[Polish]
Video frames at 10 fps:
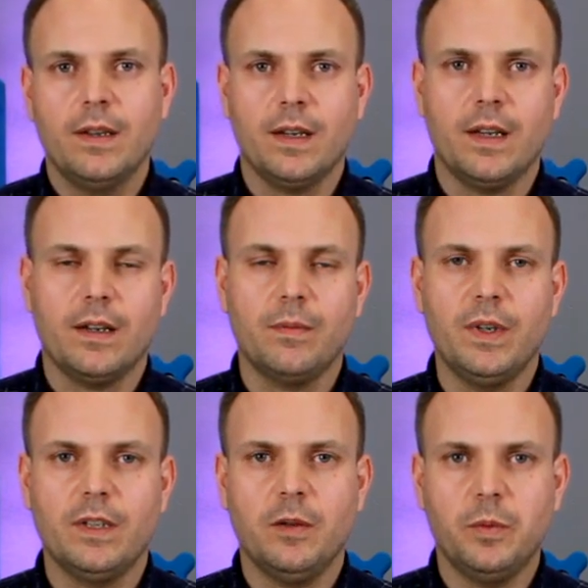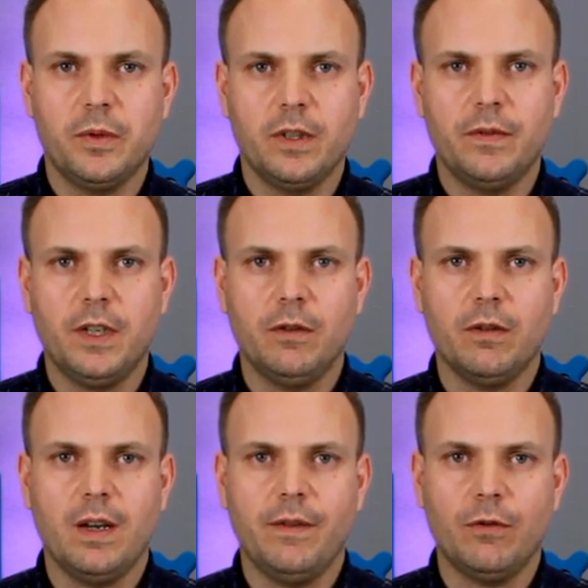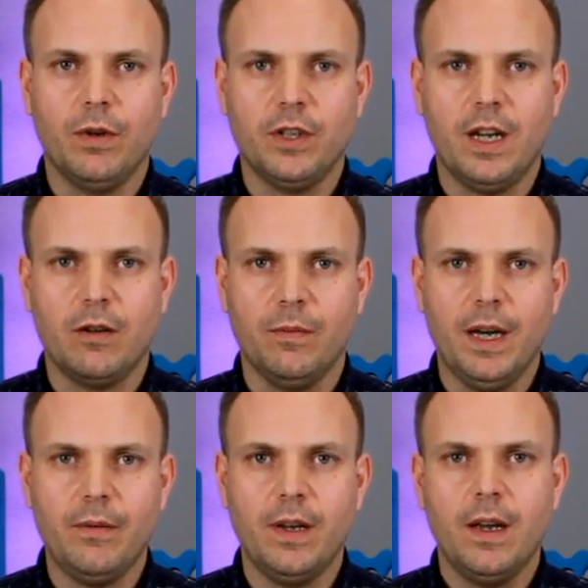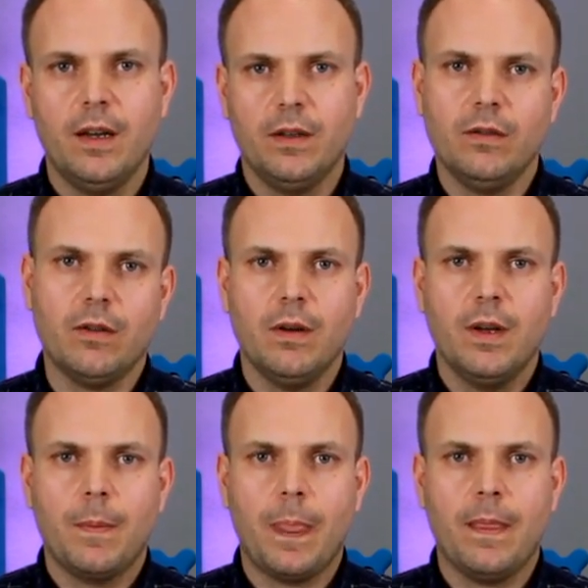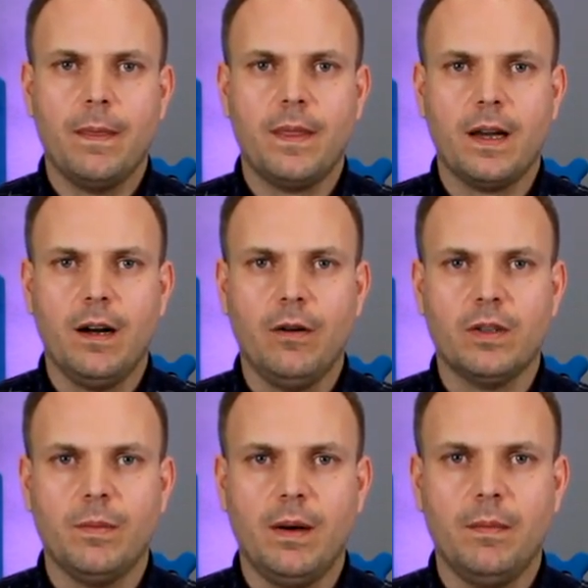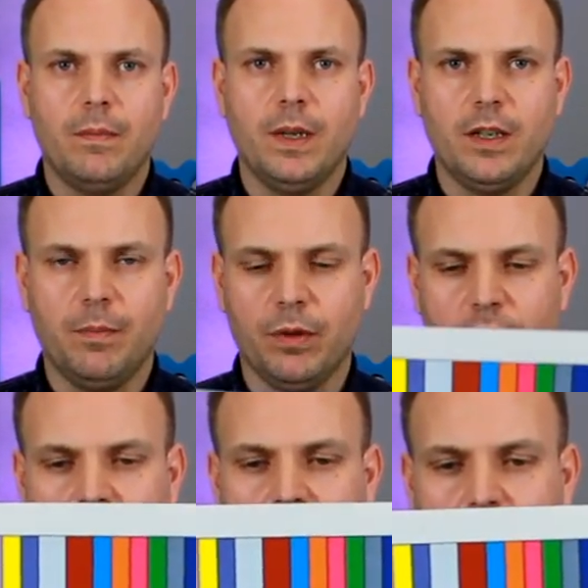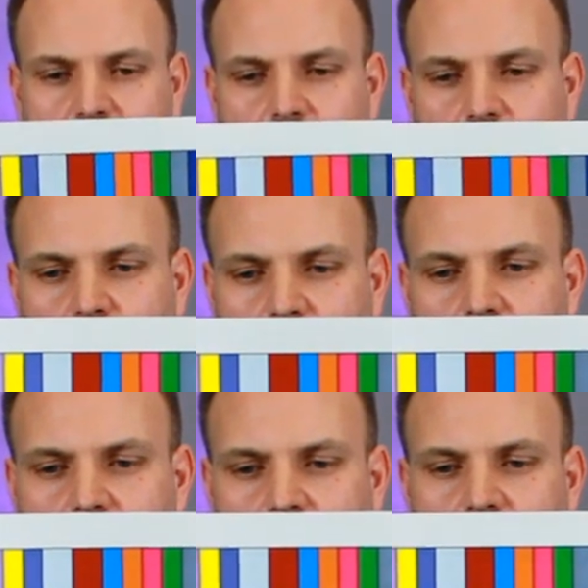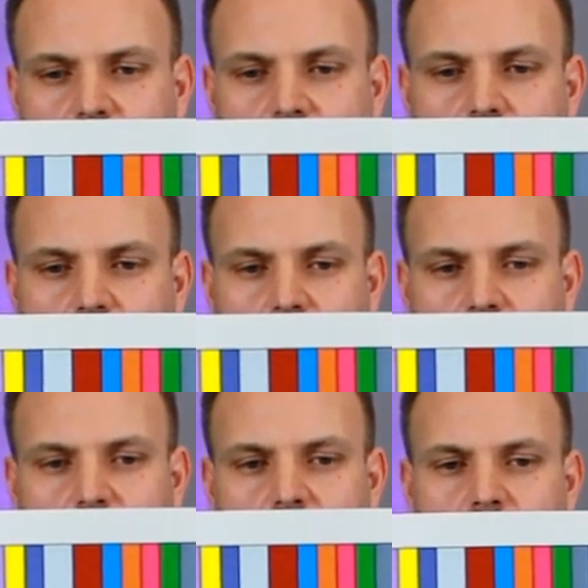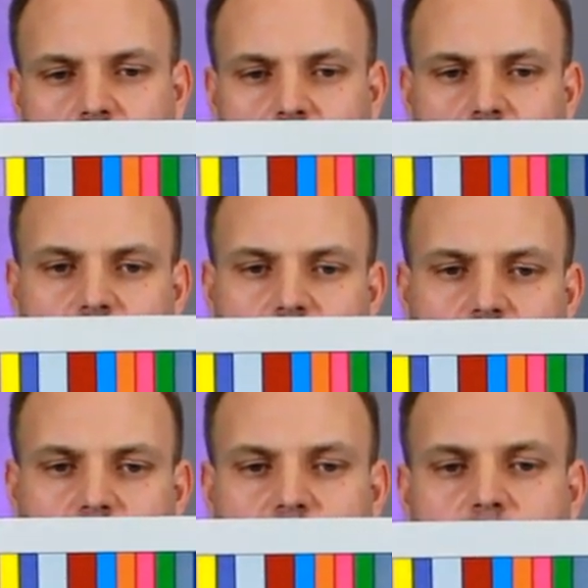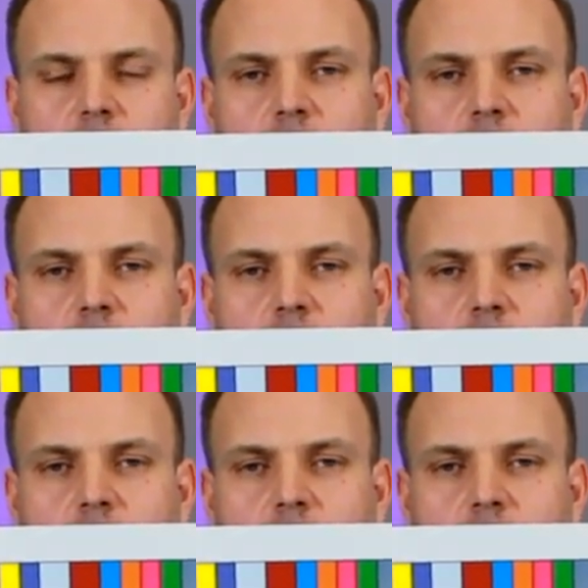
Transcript: Tak jak my jesteśmy przyzwyczajeni do klawiatury czarno-białej, no to mm, taka osoba będzie postrzegała klawiaturę właśnie w kolorach e, dźwięków,